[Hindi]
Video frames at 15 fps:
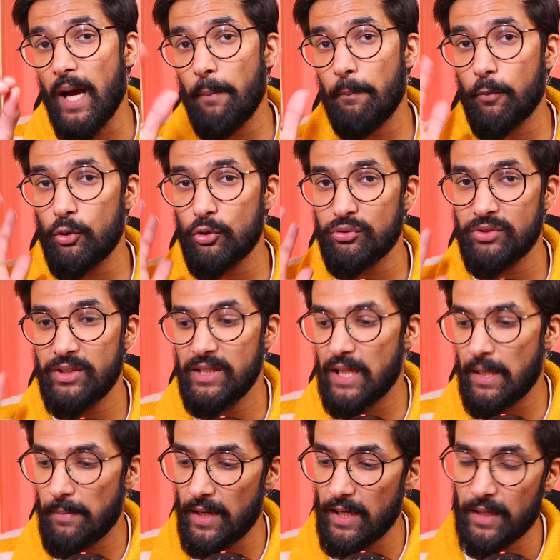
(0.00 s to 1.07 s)
आपको
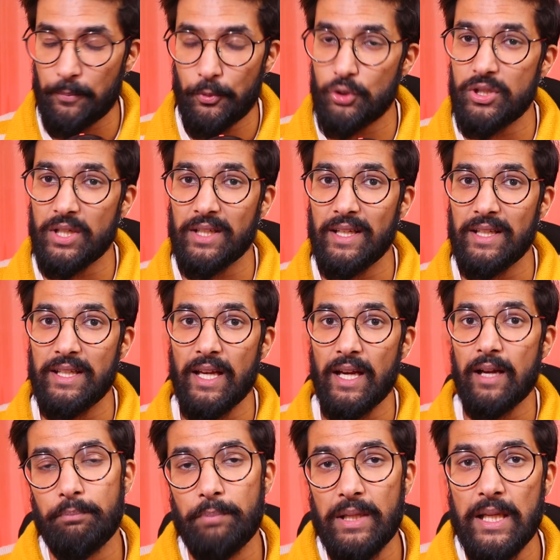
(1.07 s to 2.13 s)
सीधा भाई प्रोजेक्ट दे दिया
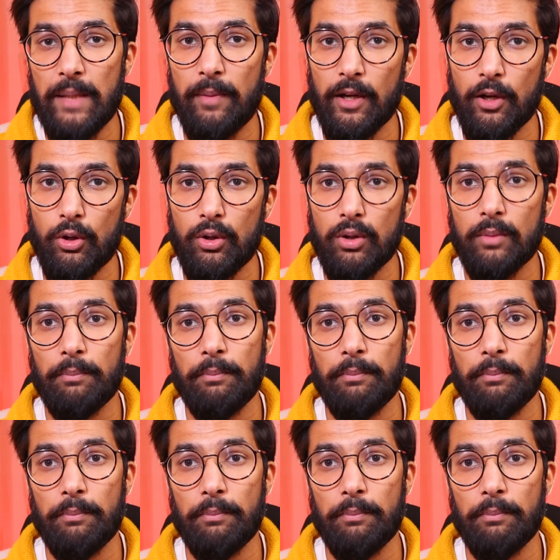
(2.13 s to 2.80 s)
बिलेबल हो